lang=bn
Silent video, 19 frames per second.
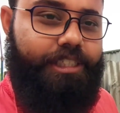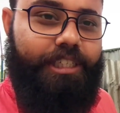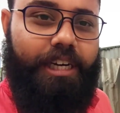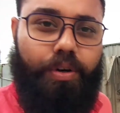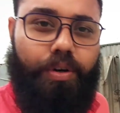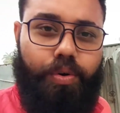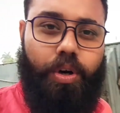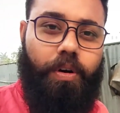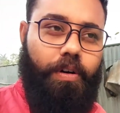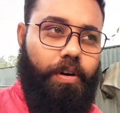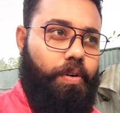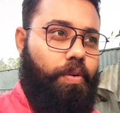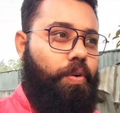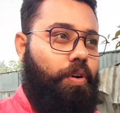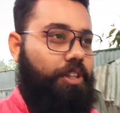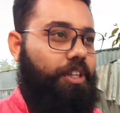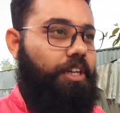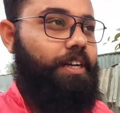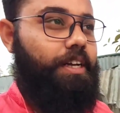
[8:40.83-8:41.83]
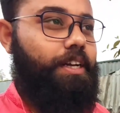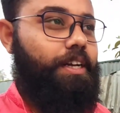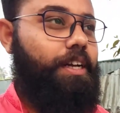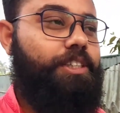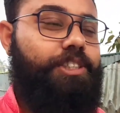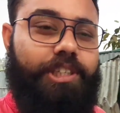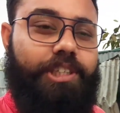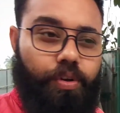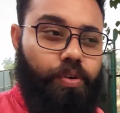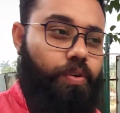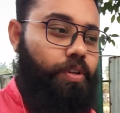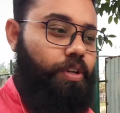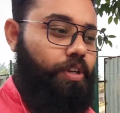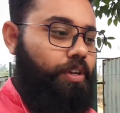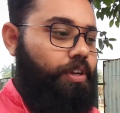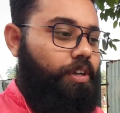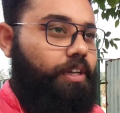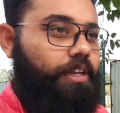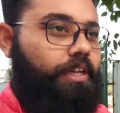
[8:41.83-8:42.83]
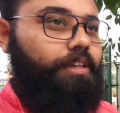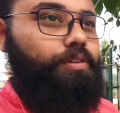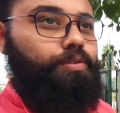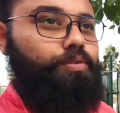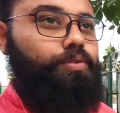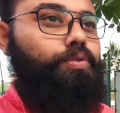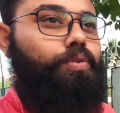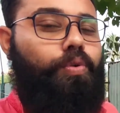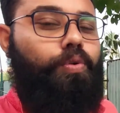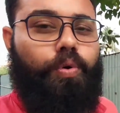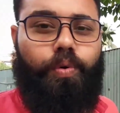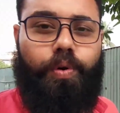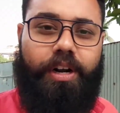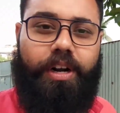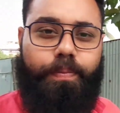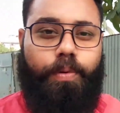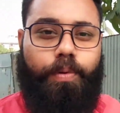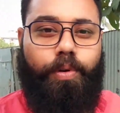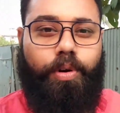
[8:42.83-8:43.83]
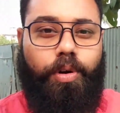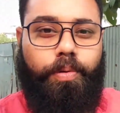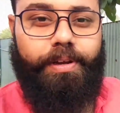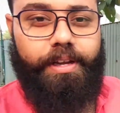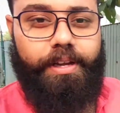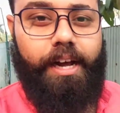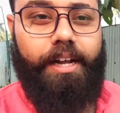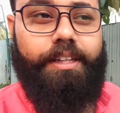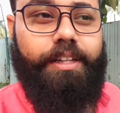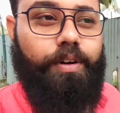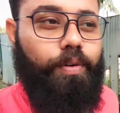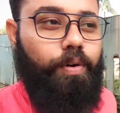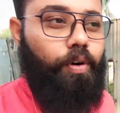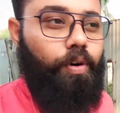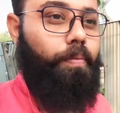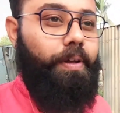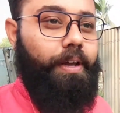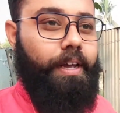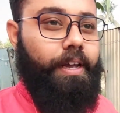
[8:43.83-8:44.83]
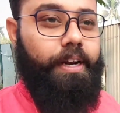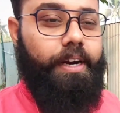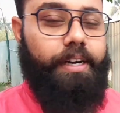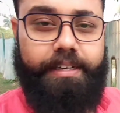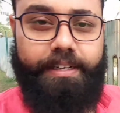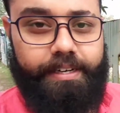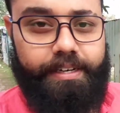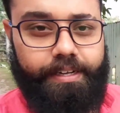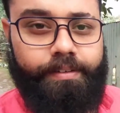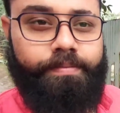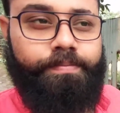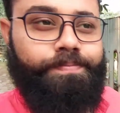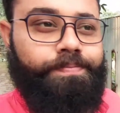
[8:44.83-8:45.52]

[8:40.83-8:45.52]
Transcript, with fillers: চালু হওয়ার কথা ছিল কিন্তু করোনার প্রকোপে আদেও হবে কি না ঠিক নেই